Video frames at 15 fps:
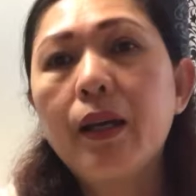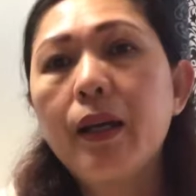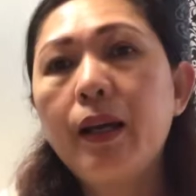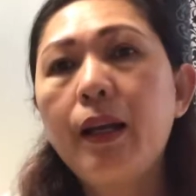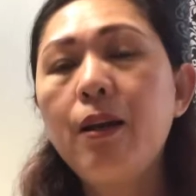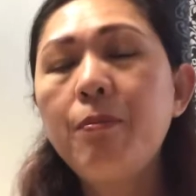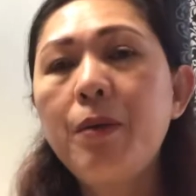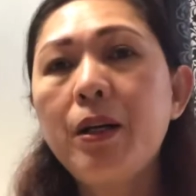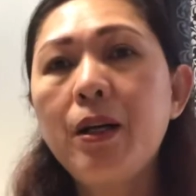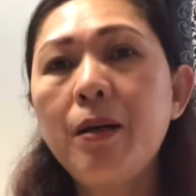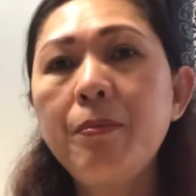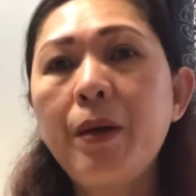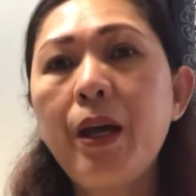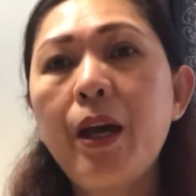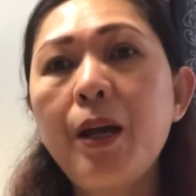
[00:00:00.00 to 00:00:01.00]
Hello
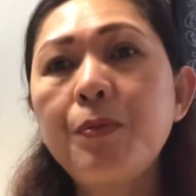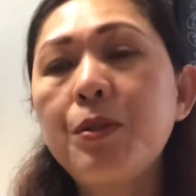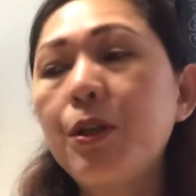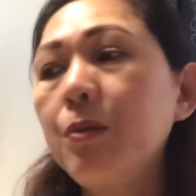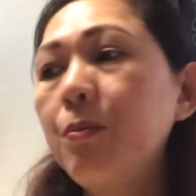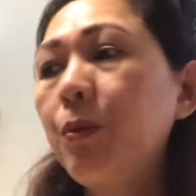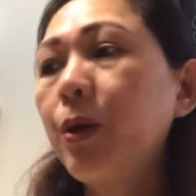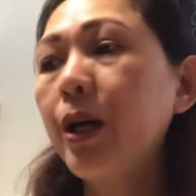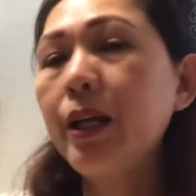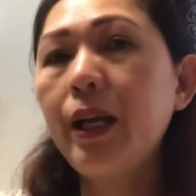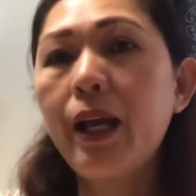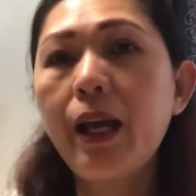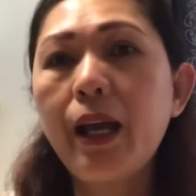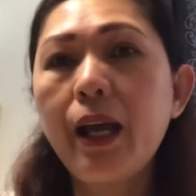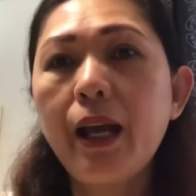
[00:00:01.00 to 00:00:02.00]
mga babes, good
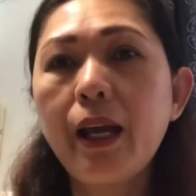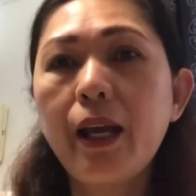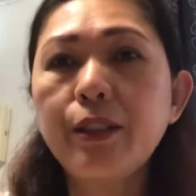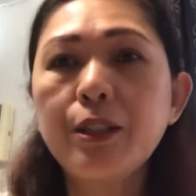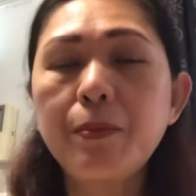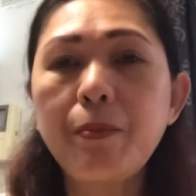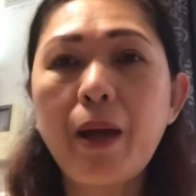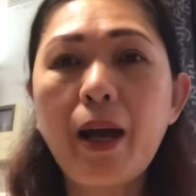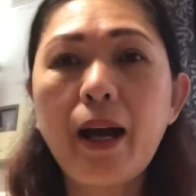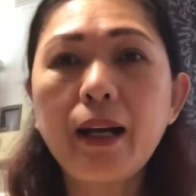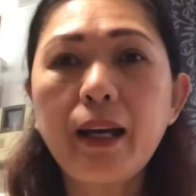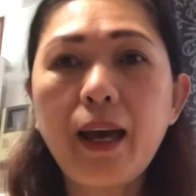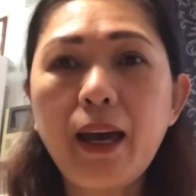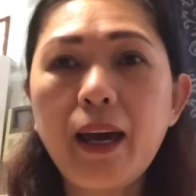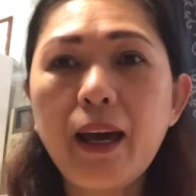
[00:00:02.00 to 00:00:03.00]
morning. It's me
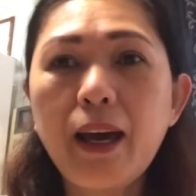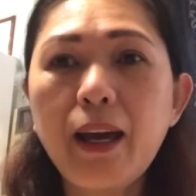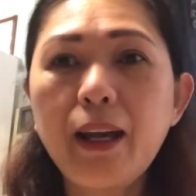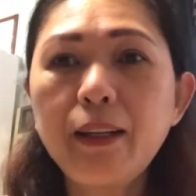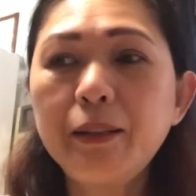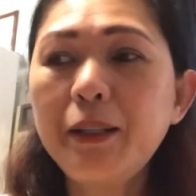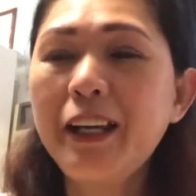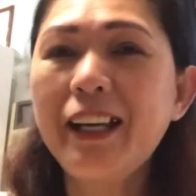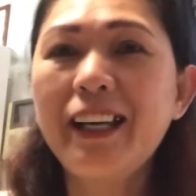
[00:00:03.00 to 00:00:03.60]
again.